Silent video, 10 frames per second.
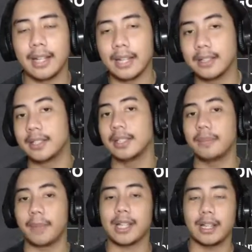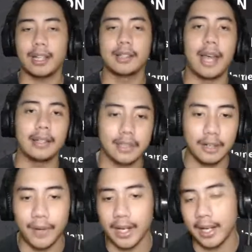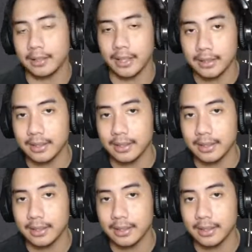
Nah, di sini tempat kalian gacha, Fire Essence,